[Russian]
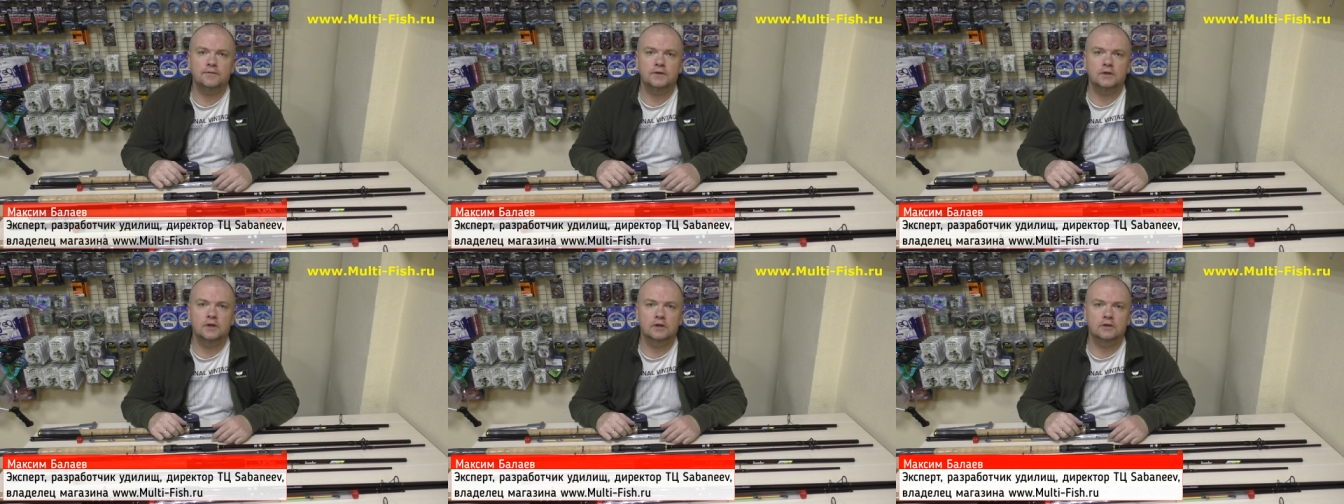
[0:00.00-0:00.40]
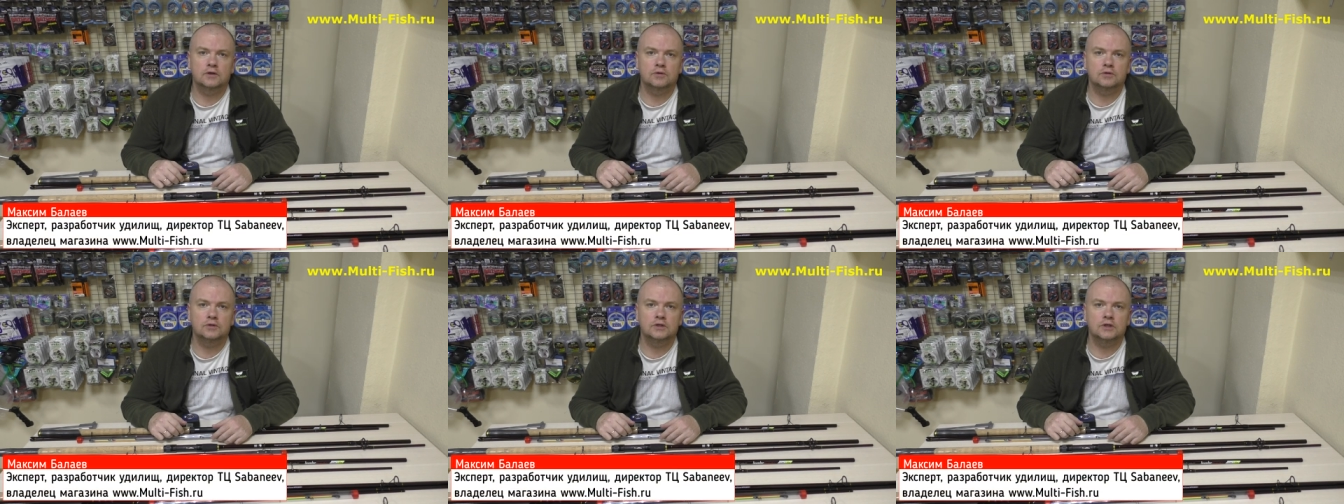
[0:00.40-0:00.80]

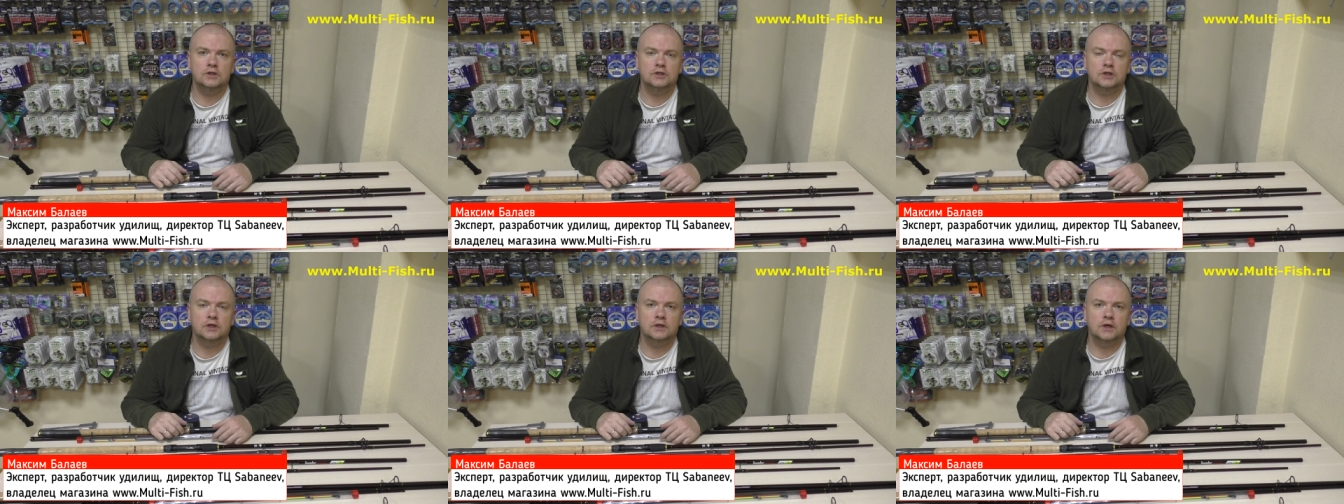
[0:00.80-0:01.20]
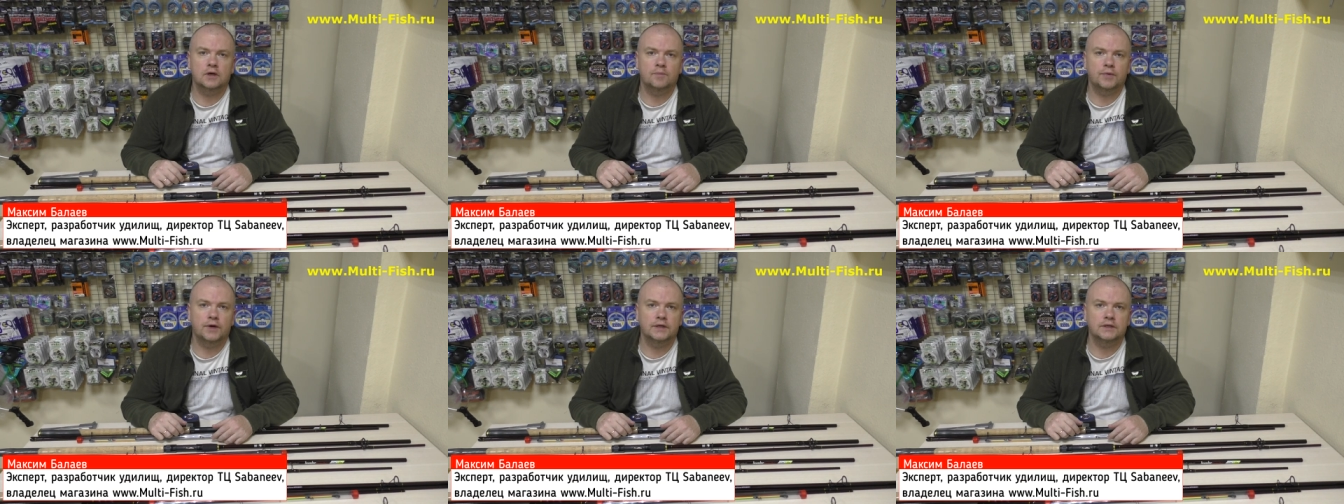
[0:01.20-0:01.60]
фидерных удилищ от
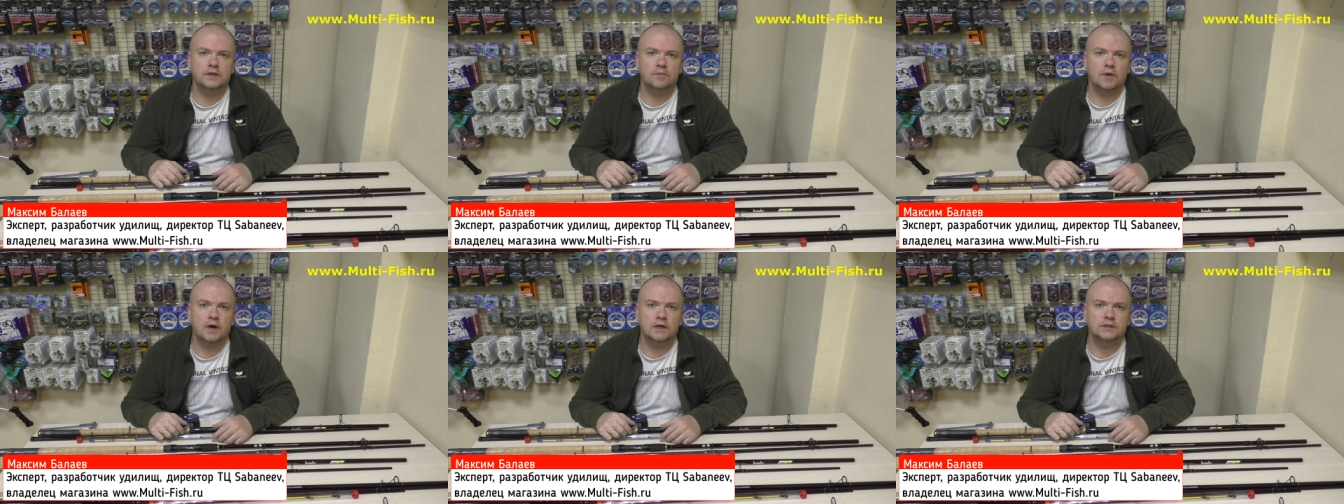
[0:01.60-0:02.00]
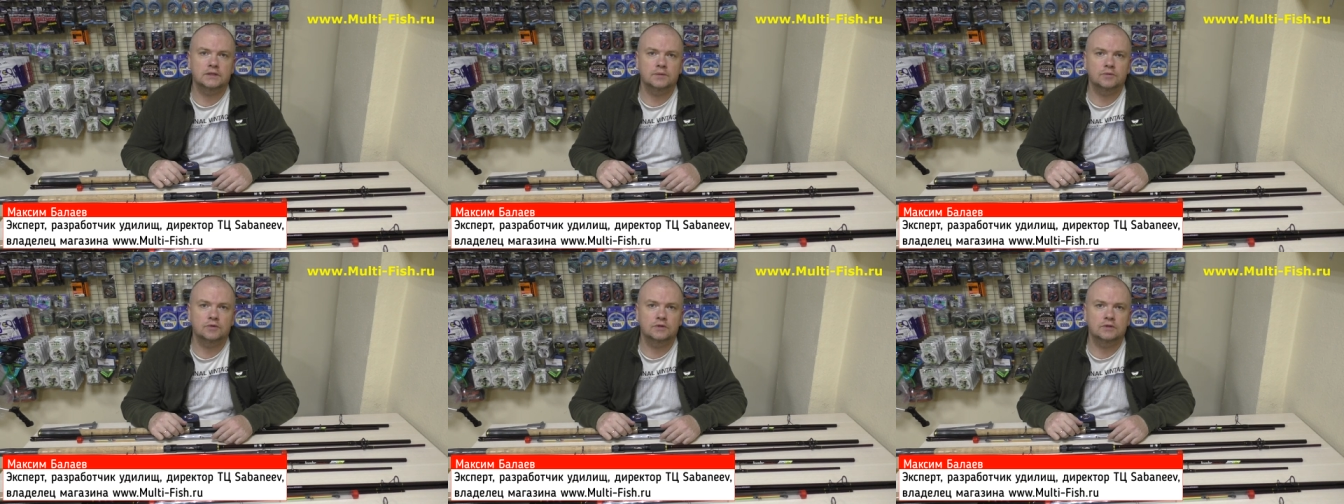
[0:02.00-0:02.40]
компании
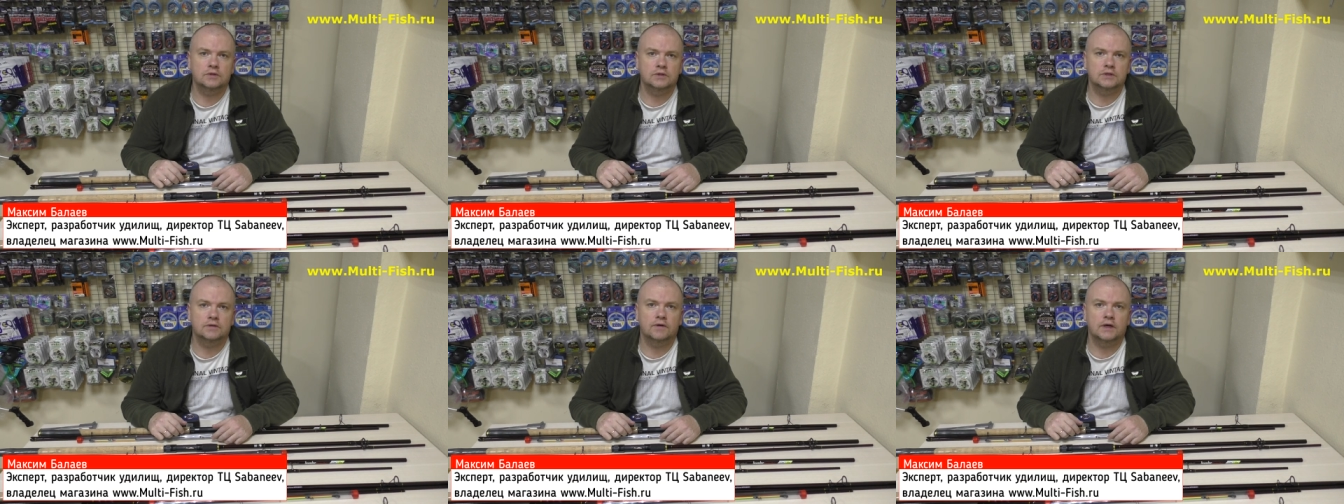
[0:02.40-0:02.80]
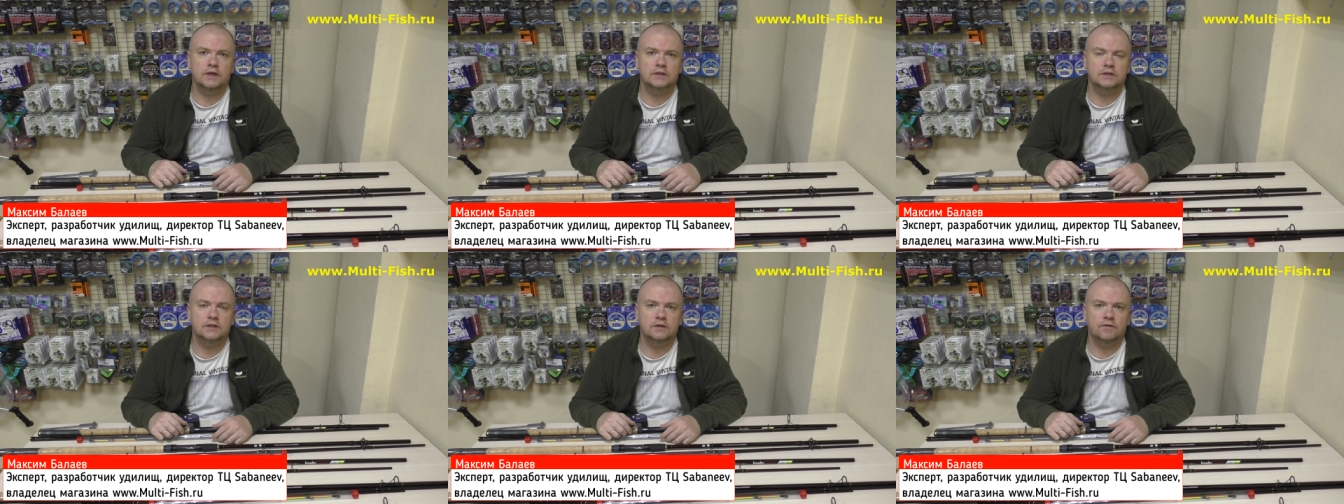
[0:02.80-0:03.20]
Maximus,
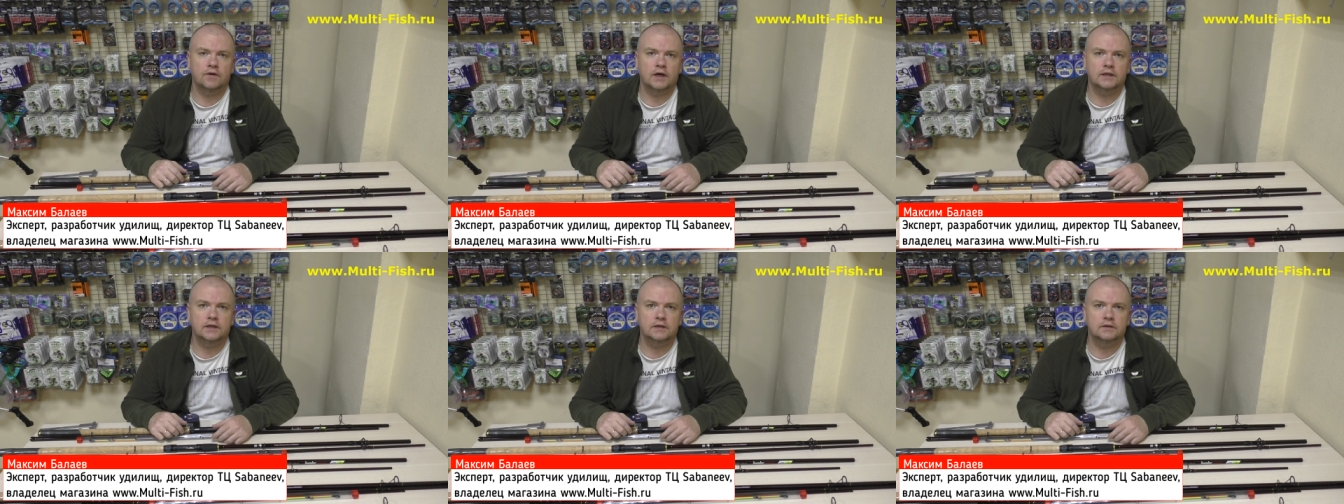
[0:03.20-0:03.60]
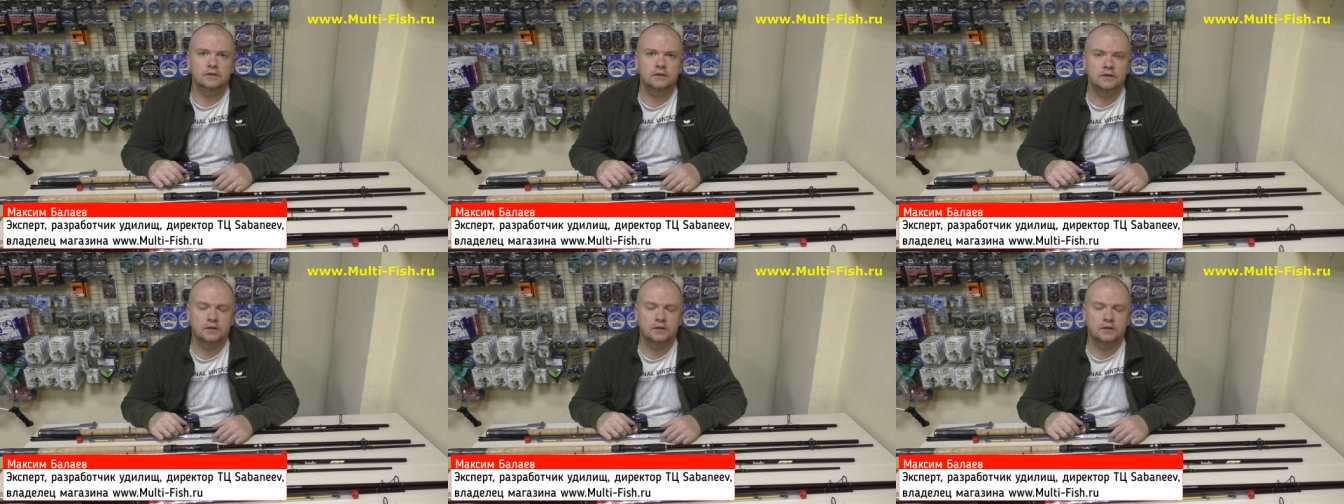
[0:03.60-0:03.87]
называется Invader.